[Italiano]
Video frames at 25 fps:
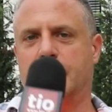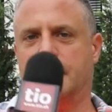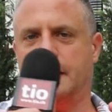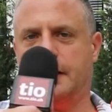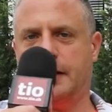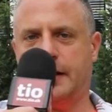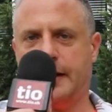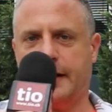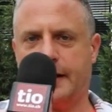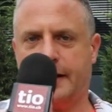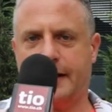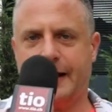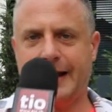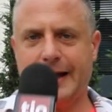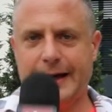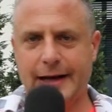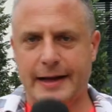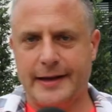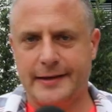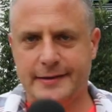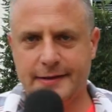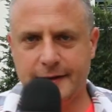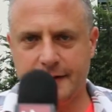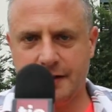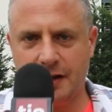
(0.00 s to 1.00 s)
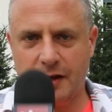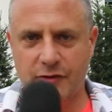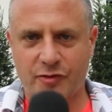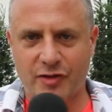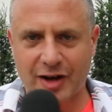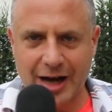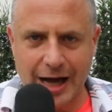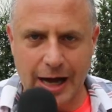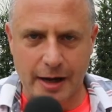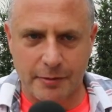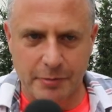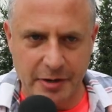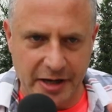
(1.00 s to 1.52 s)
la casa di
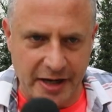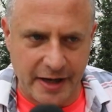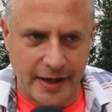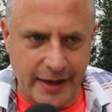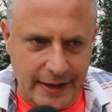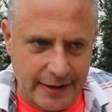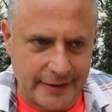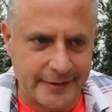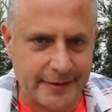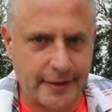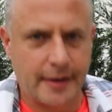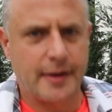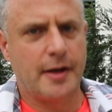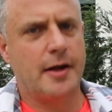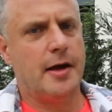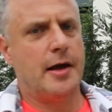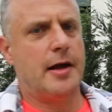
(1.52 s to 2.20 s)
Fabregas.